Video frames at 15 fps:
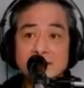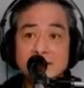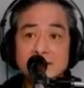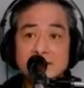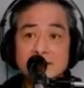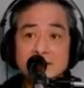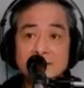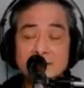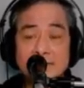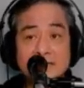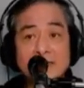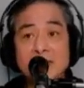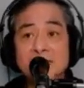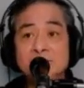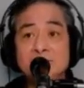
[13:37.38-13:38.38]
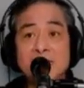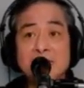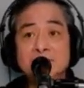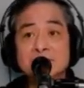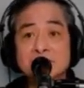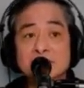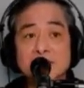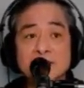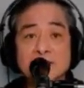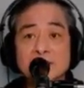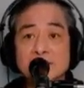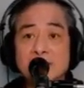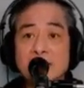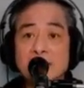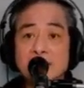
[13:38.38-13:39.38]
Parang advisory, di
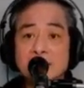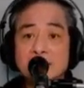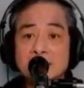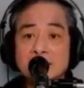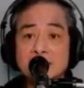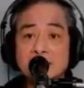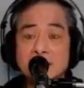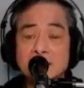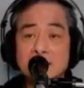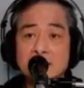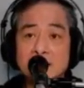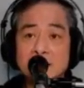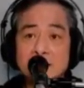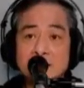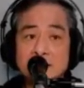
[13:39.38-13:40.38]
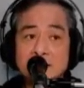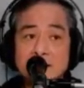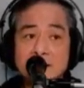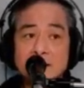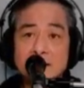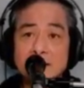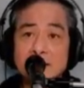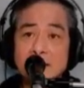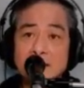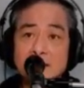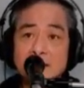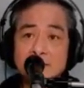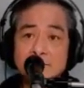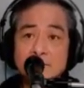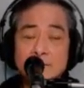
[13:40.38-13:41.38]
ba? Uh, na
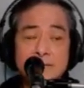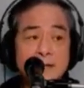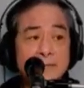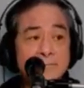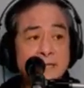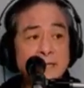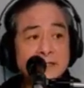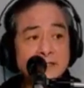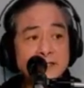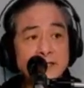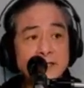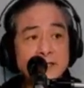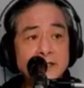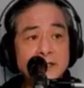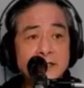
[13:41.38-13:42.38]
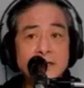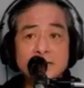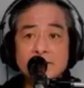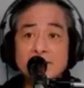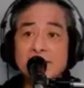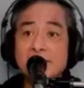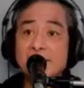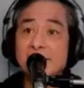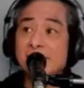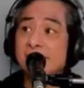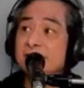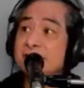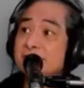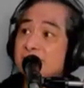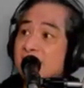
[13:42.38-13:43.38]
bumabati ng Merry
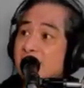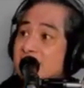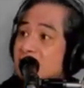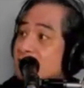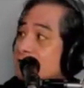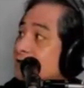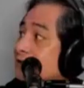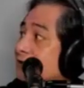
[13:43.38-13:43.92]
Christmas